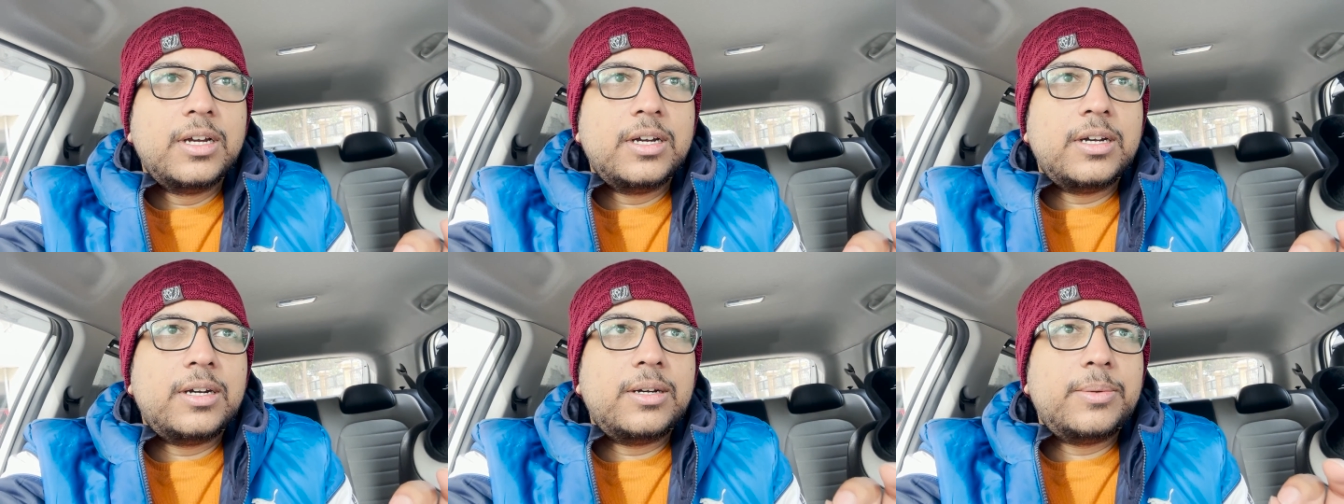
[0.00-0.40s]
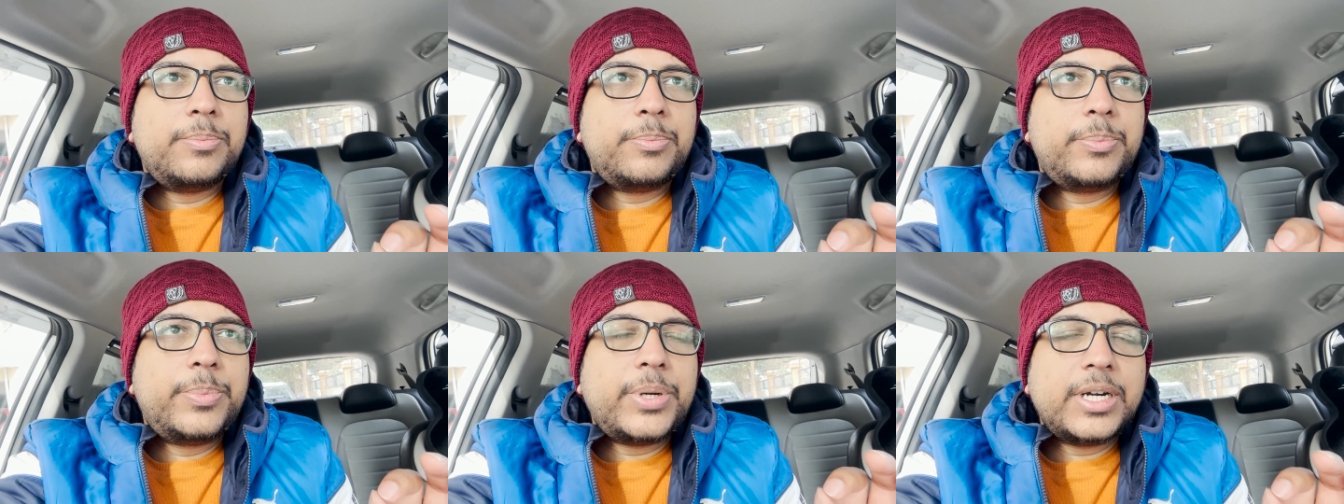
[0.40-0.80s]

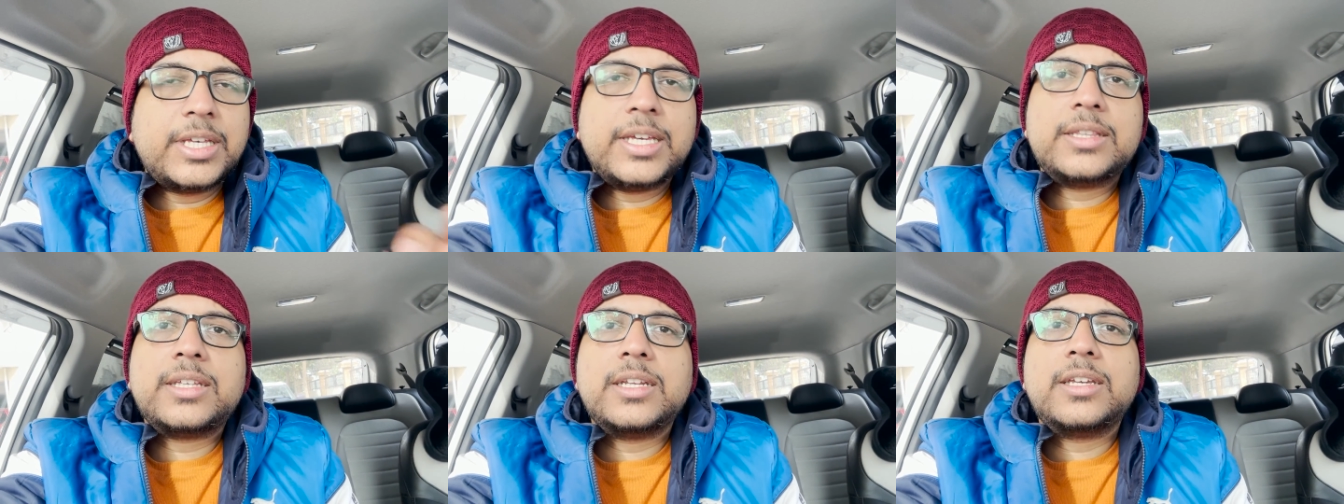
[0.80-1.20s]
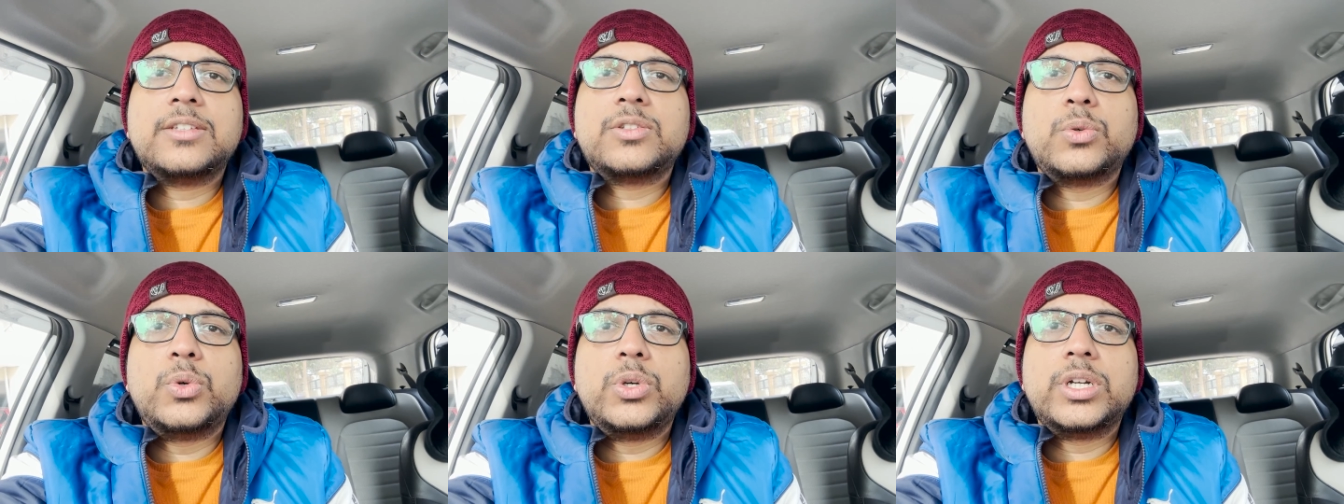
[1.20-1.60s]
बढ़िया
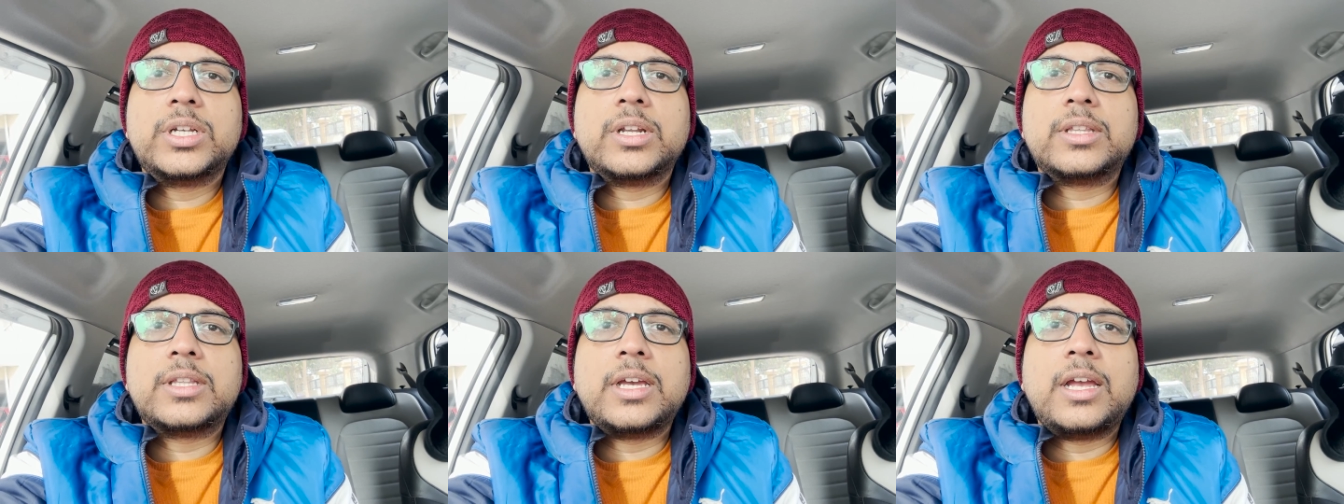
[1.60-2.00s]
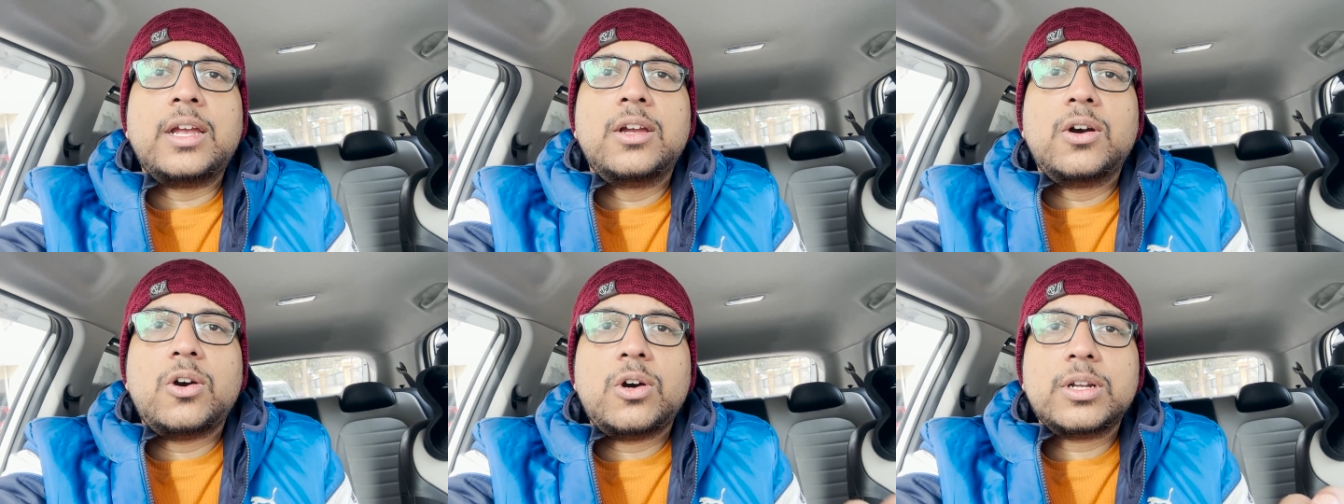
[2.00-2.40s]
तरीके से होल्ड करता
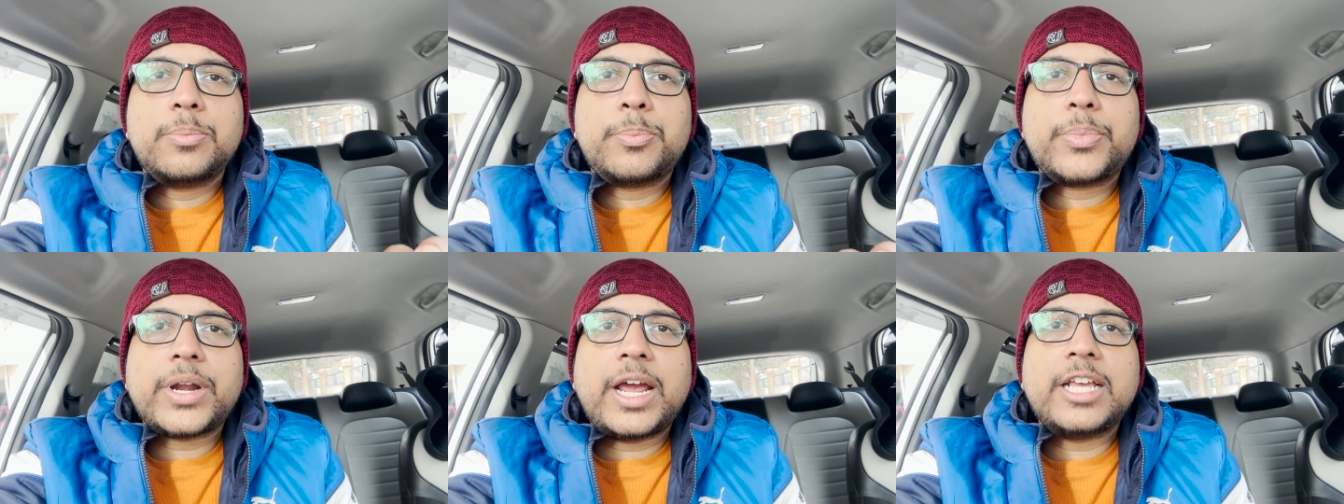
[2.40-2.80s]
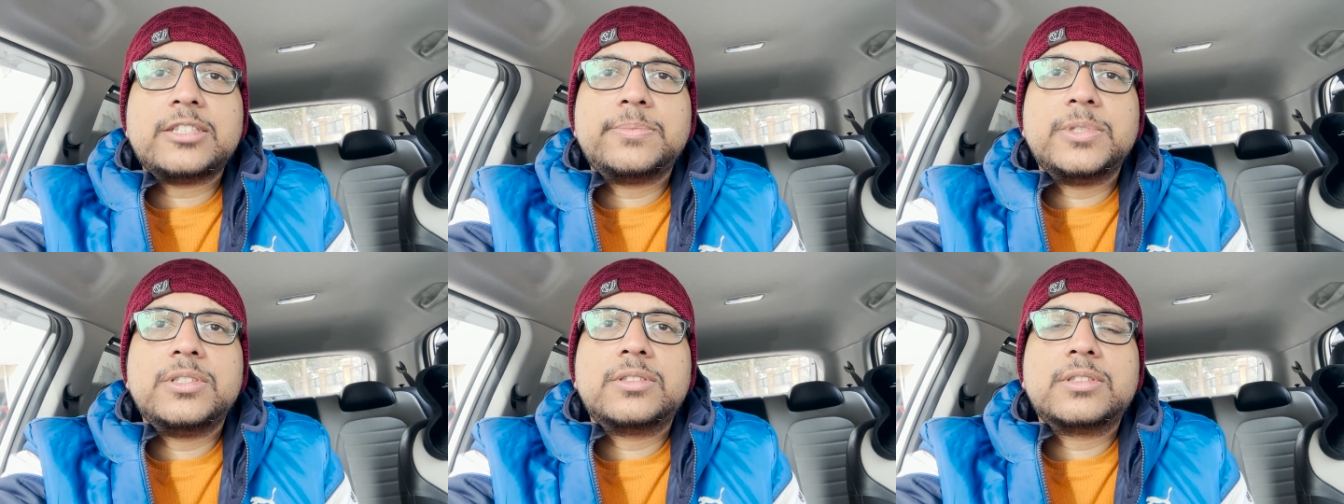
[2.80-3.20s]
है और ये
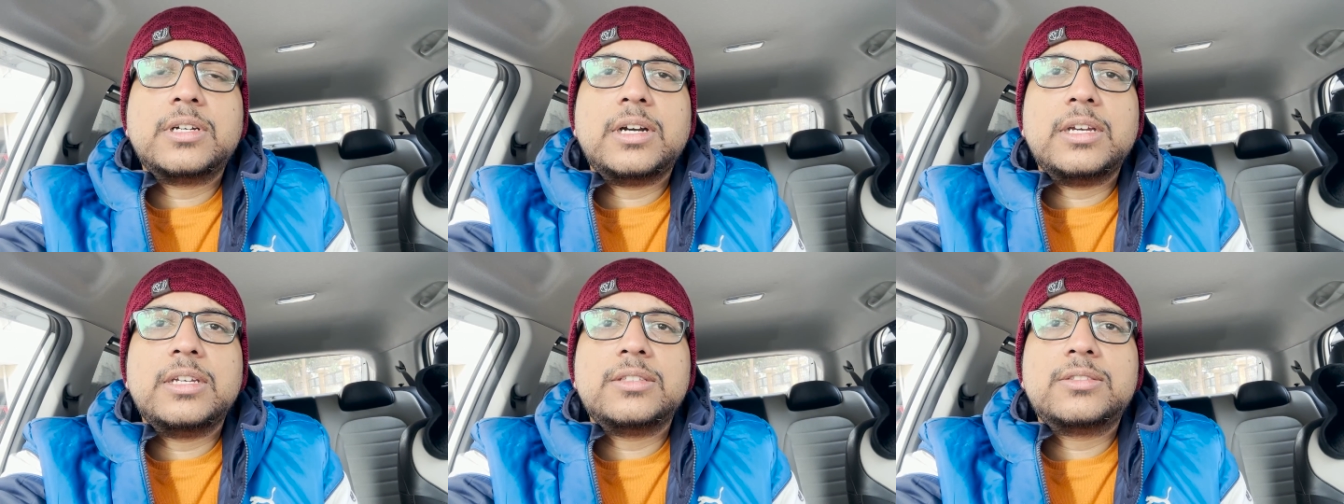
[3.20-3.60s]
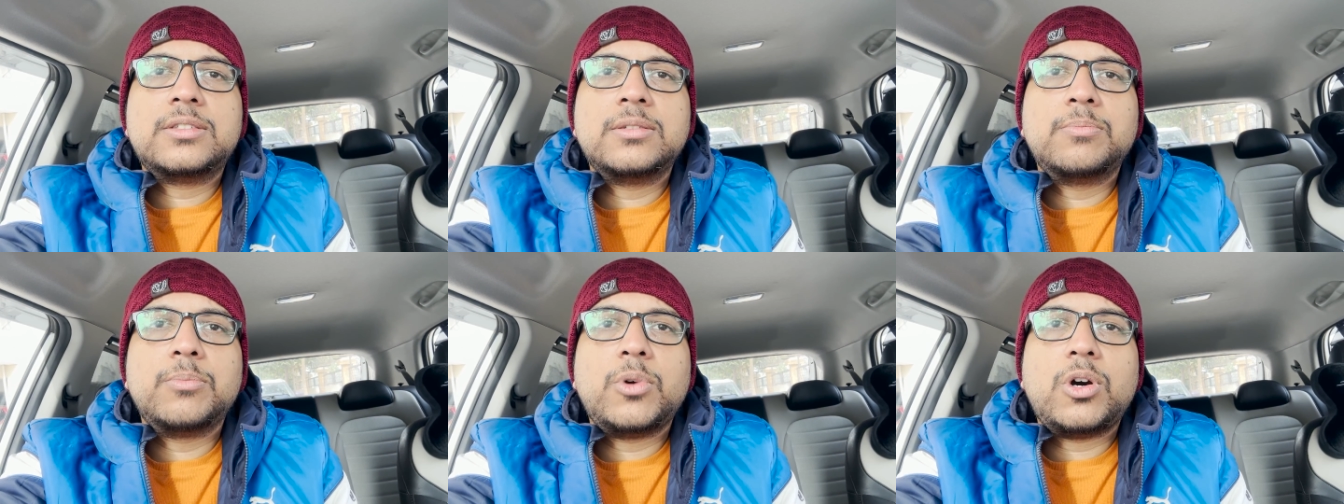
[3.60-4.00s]
प्राइस भी इसका इस
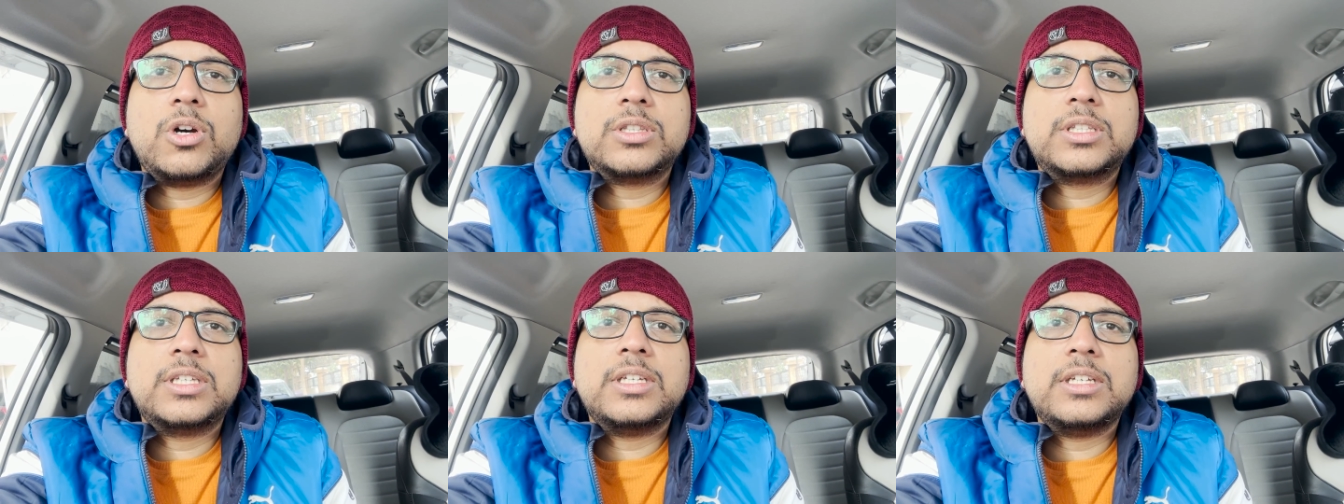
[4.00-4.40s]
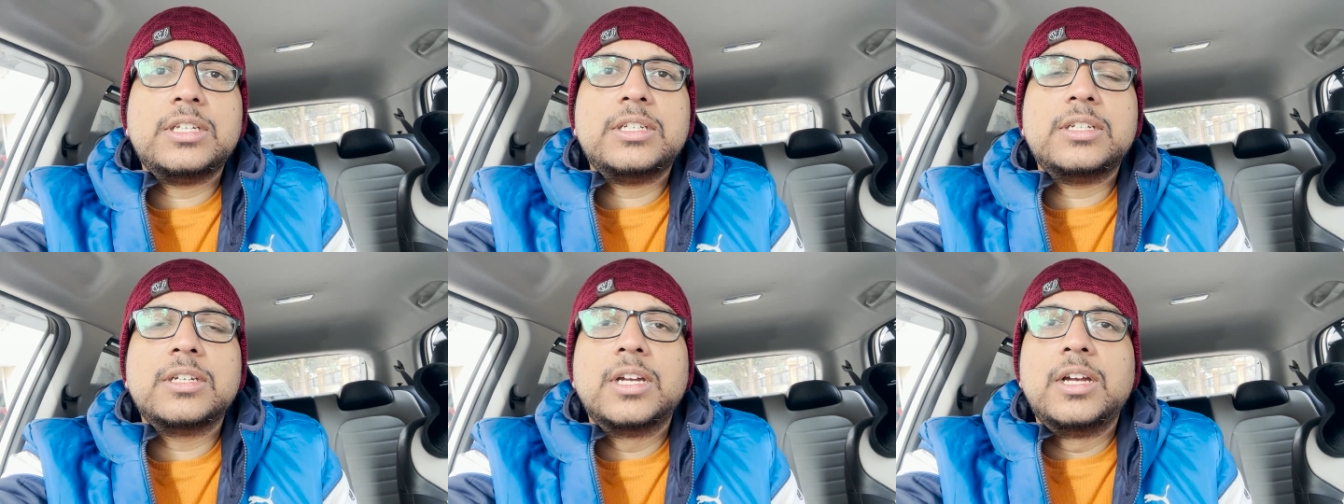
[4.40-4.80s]
बहुत
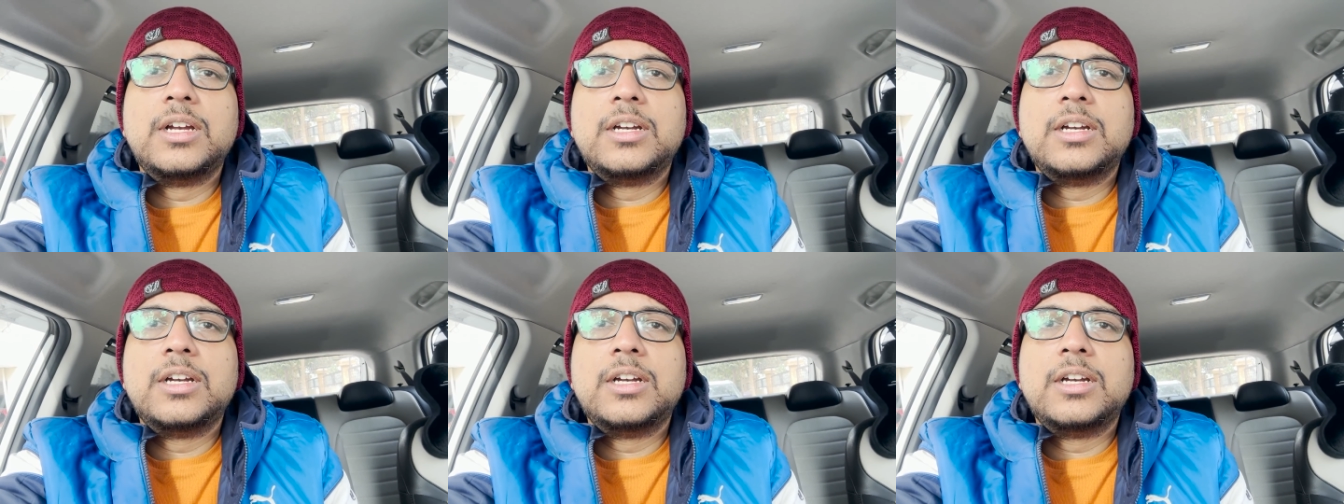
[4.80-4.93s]
ही